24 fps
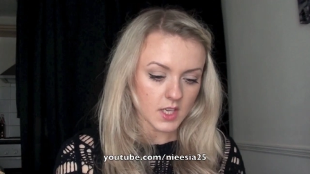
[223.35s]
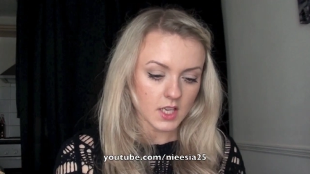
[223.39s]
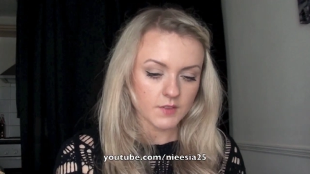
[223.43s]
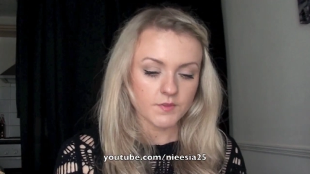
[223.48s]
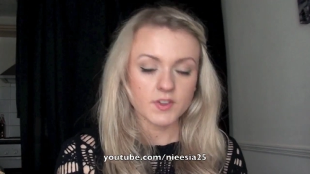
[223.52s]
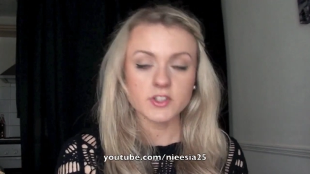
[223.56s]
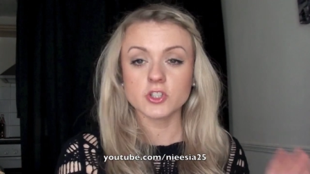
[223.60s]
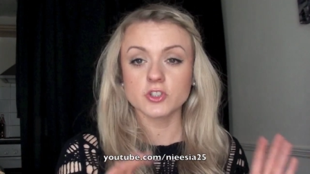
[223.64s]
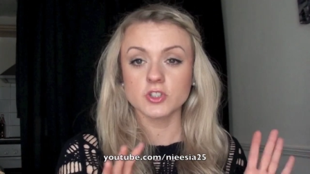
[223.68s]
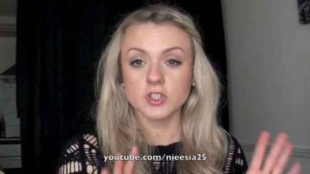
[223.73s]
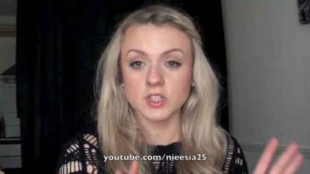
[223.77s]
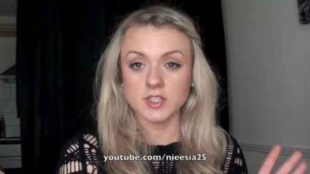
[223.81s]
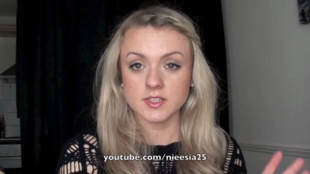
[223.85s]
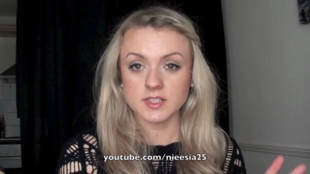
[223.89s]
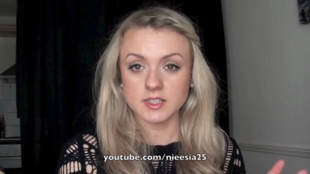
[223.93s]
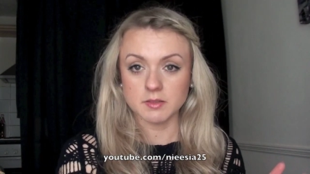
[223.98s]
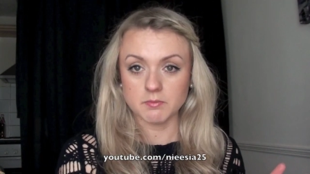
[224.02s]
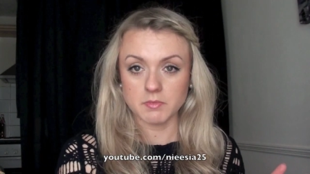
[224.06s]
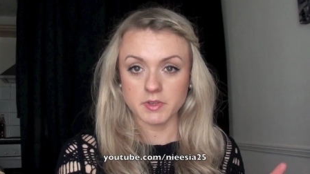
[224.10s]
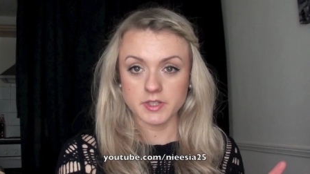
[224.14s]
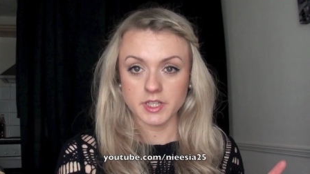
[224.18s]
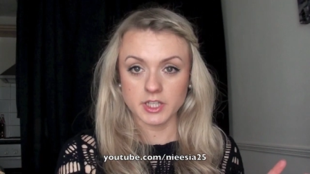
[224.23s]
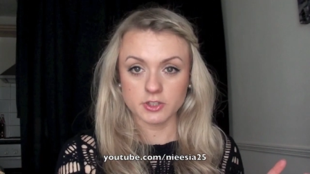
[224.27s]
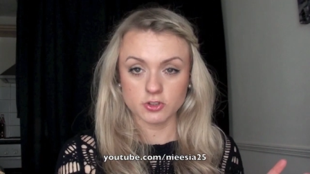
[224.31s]
Wiecie, że
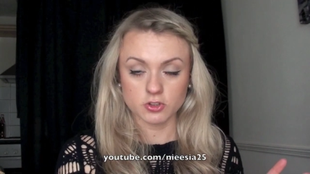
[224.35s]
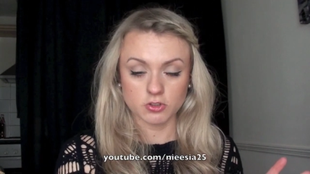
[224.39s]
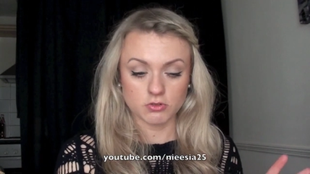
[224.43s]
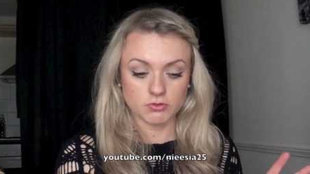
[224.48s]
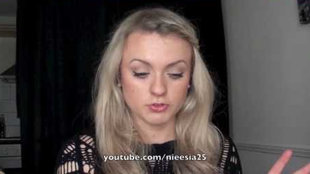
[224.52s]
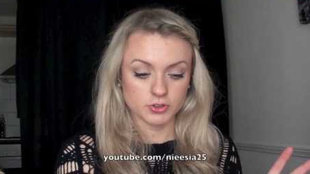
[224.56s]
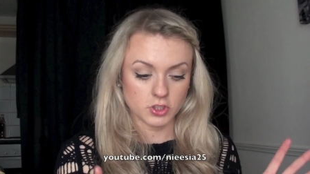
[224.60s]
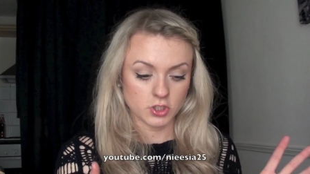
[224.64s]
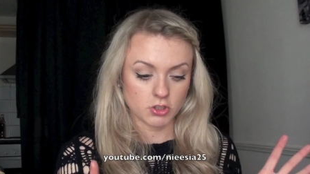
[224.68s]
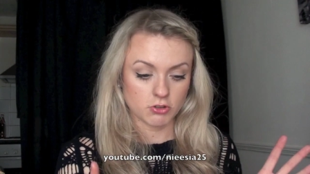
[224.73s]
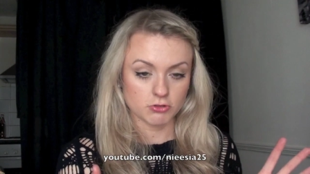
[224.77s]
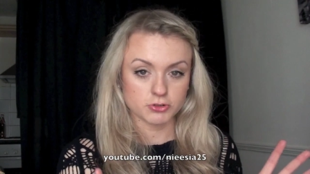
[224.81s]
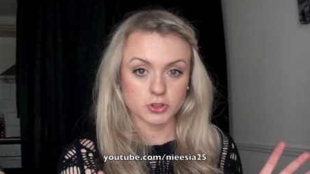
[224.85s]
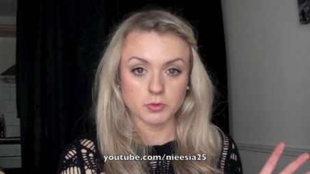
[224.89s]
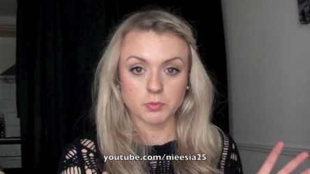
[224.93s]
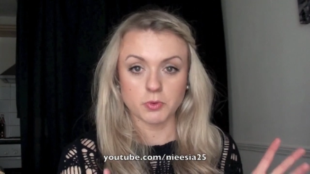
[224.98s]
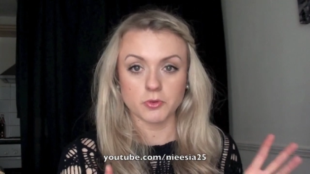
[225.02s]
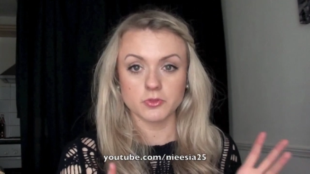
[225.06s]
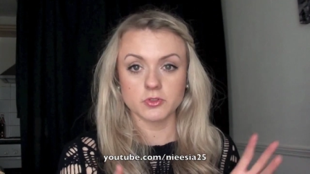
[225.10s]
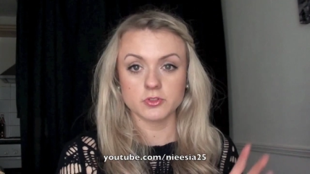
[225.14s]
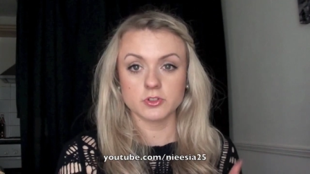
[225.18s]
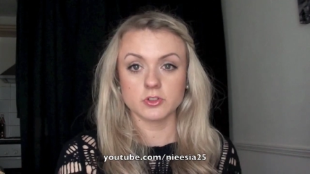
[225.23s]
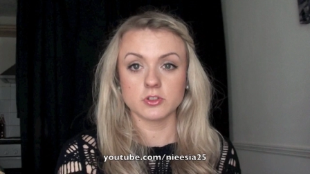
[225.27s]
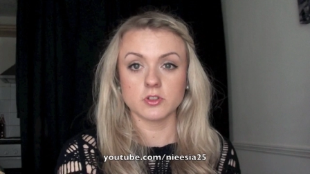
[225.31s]
jestem maniaczką, jeżeli chodzi o
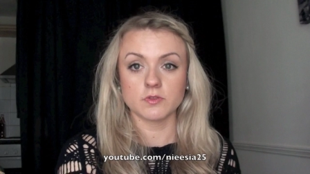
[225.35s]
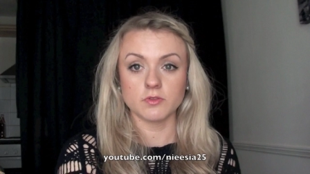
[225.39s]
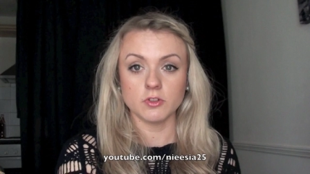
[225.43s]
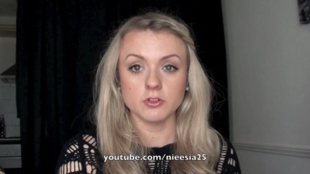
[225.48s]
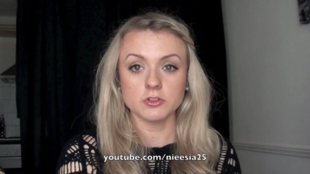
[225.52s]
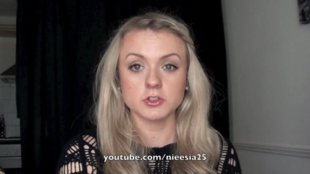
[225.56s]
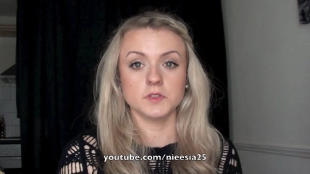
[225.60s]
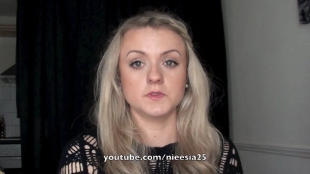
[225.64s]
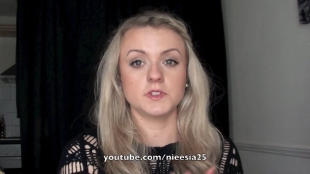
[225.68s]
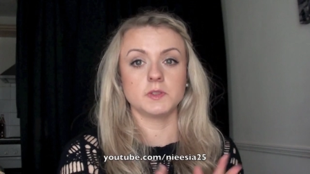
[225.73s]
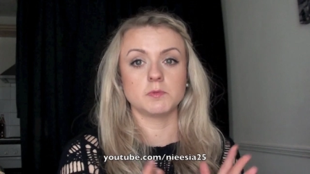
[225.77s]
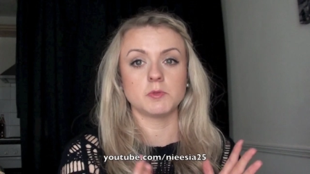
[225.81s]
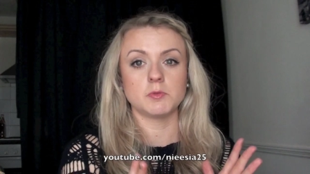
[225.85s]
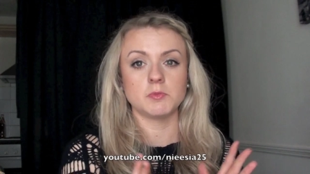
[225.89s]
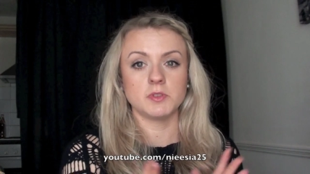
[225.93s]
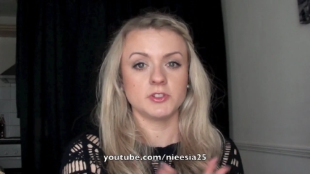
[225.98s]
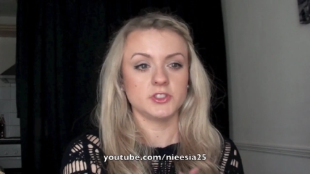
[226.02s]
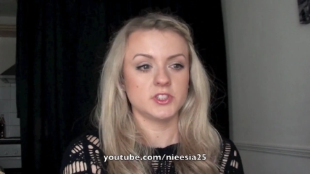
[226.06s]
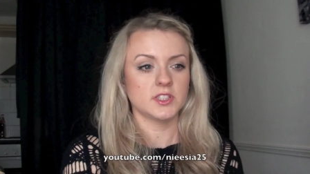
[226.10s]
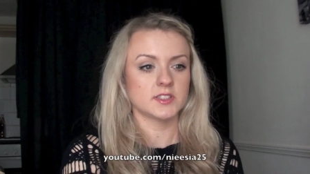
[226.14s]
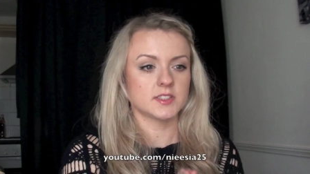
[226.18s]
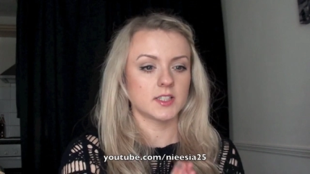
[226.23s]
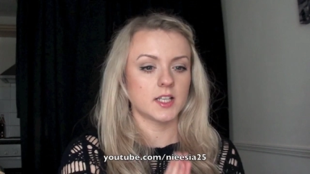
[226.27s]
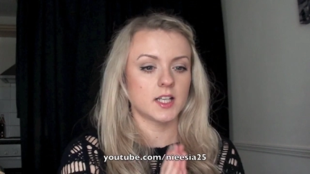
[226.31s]
produkty do włosów w tym
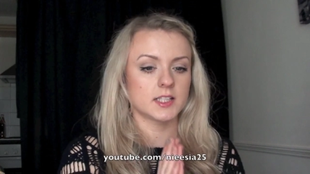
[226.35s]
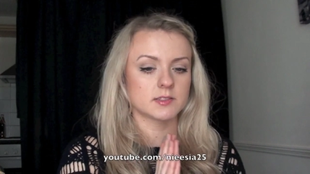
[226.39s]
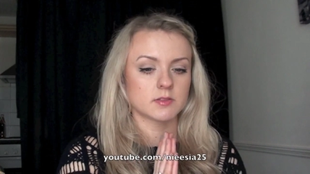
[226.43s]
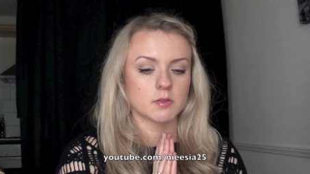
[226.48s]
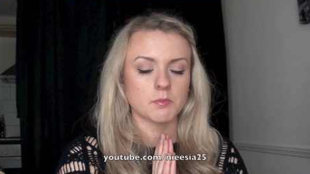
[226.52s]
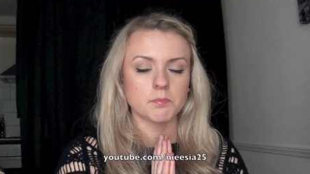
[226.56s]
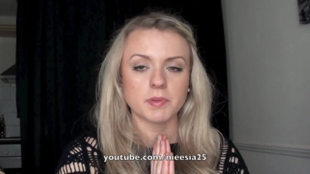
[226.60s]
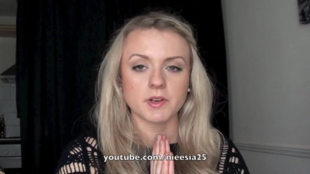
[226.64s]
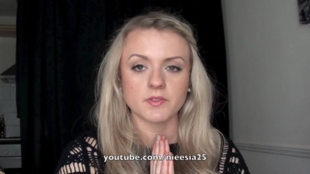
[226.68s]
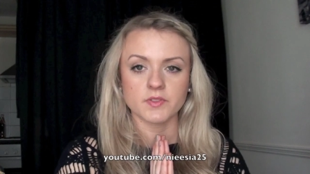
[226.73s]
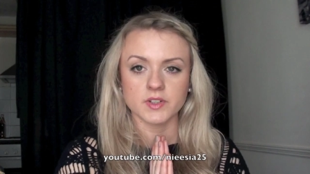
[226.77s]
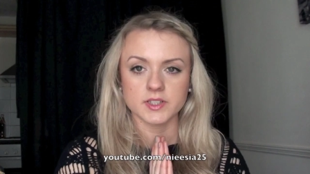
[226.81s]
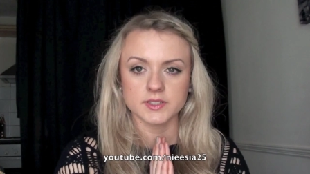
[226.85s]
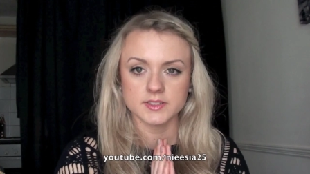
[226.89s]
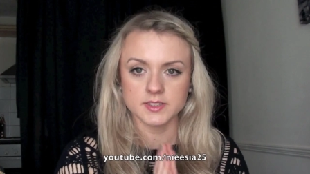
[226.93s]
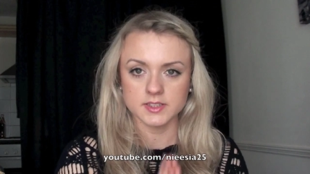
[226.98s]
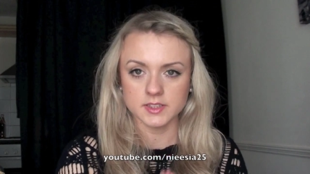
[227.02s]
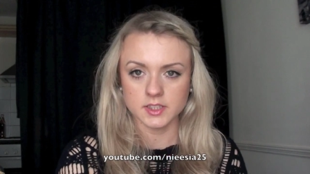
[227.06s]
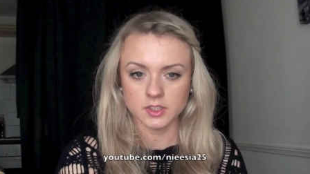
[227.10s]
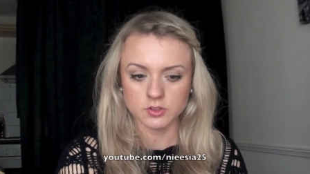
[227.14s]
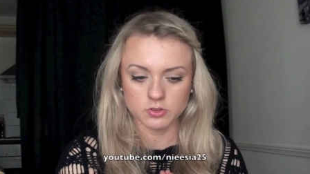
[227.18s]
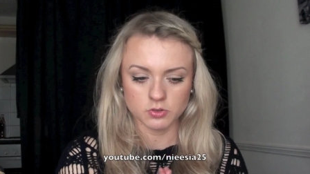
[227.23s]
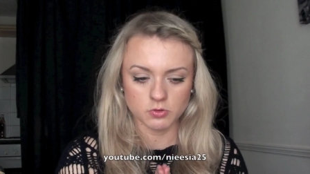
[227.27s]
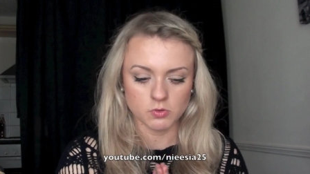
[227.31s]
momencie znalazłam
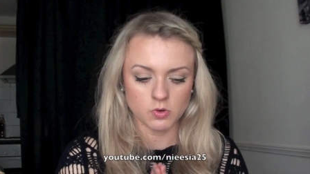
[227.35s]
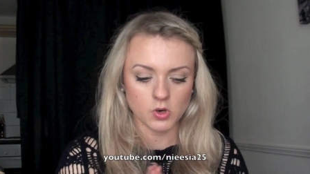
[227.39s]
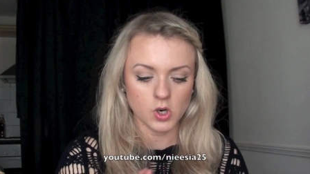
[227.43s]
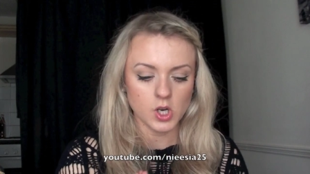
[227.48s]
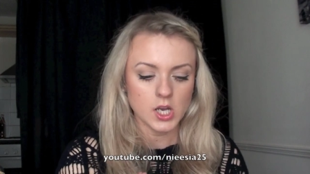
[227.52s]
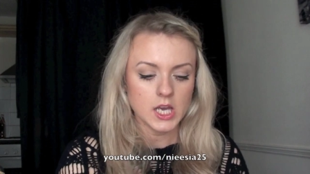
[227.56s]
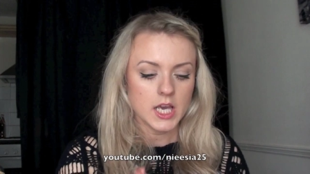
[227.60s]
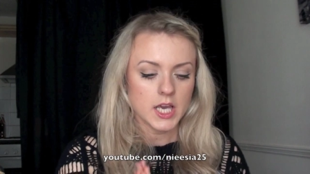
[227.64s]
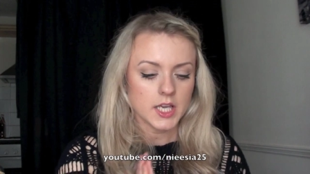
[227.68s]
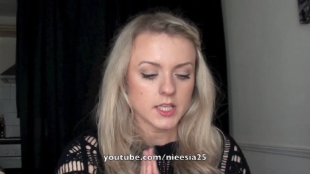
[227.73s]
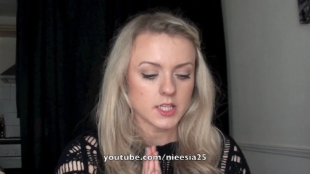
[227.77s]
perfekcyjne duo.